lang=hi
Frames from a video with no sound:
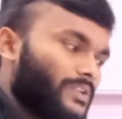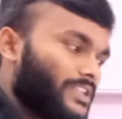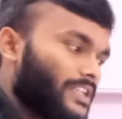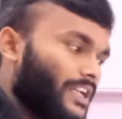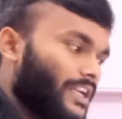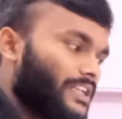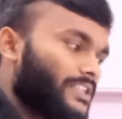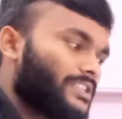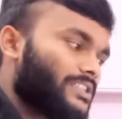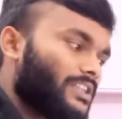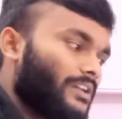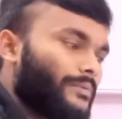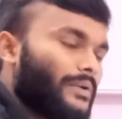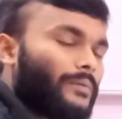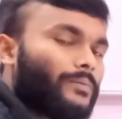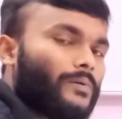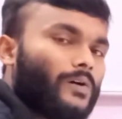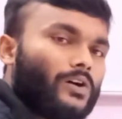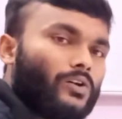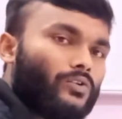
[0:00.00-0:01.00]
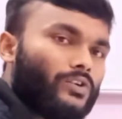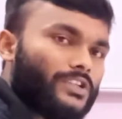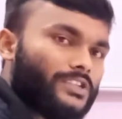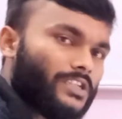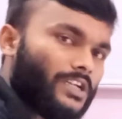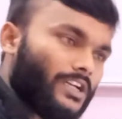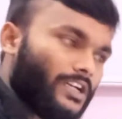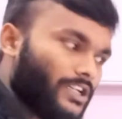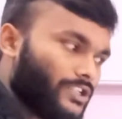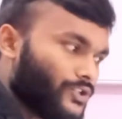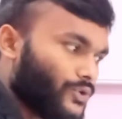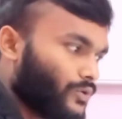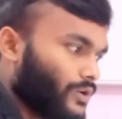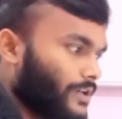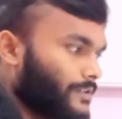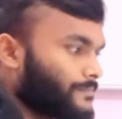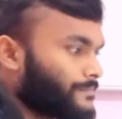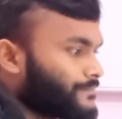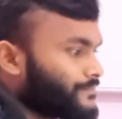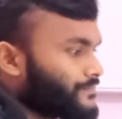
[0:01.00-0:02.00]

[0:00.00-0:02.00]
मिल जाएगा जितना भी आपका कॉलेज का खर्च होगा